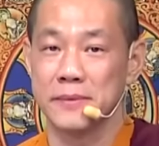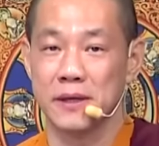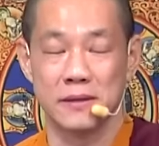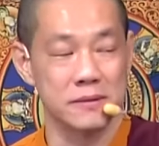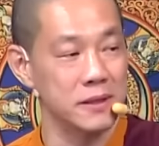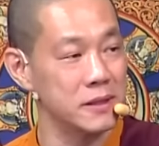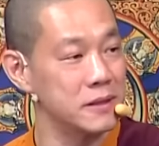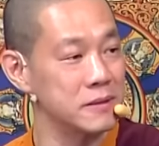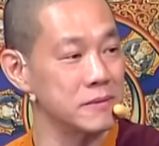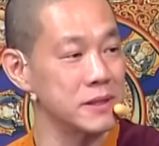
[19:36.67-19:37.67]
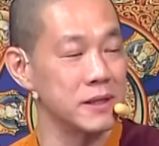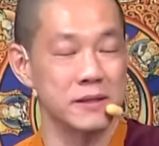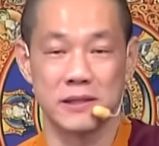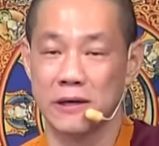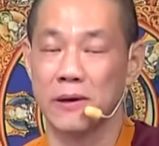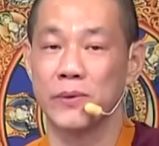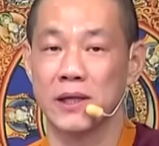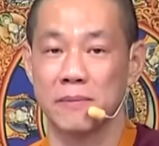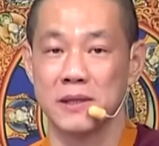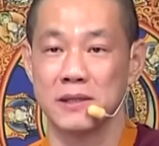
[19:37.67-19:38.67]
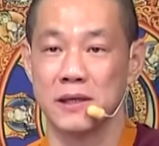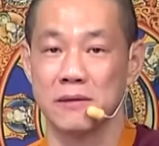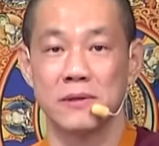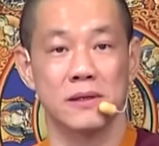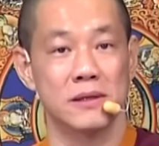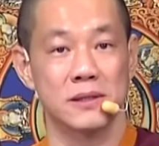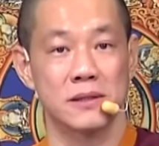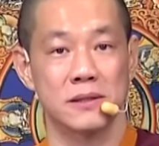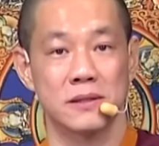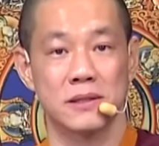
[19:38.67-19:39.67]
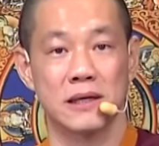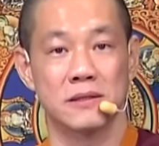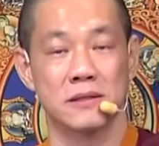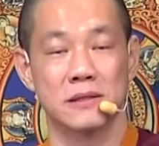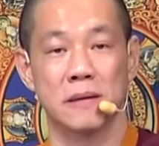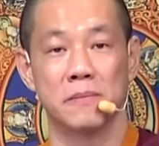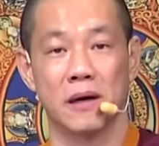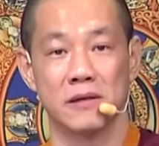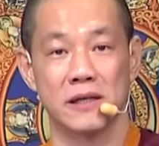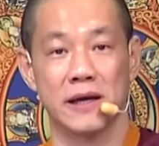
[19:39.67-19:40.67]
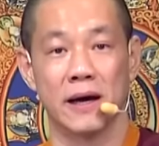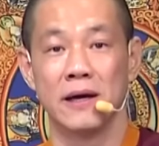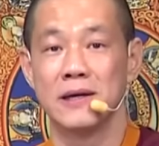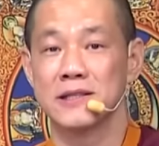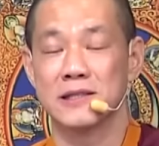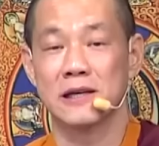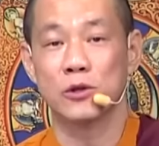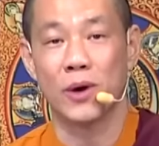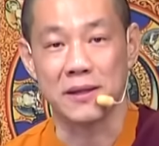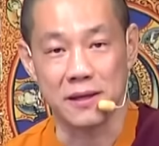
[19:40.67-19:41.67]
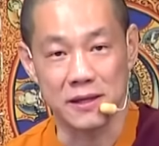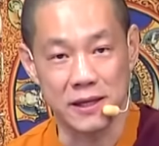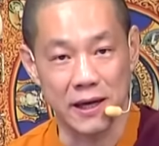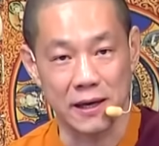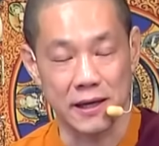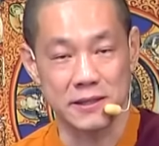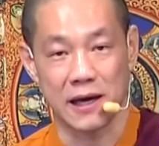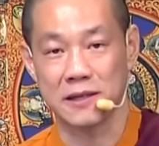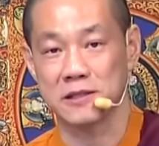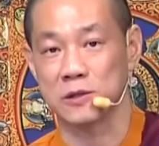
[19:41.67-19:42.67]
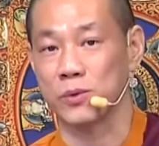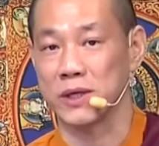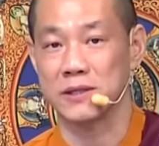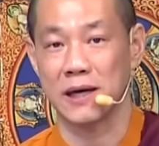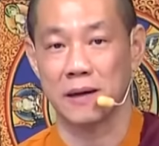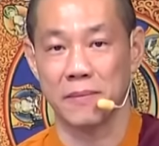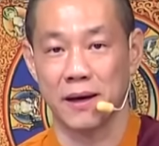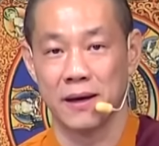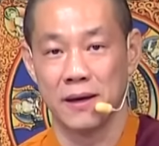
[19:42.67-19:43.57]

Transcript: 啊、哦，所有的祖先写完为他们写，为了这个是上师三宝力量、僧团的力量来加持回向嘛。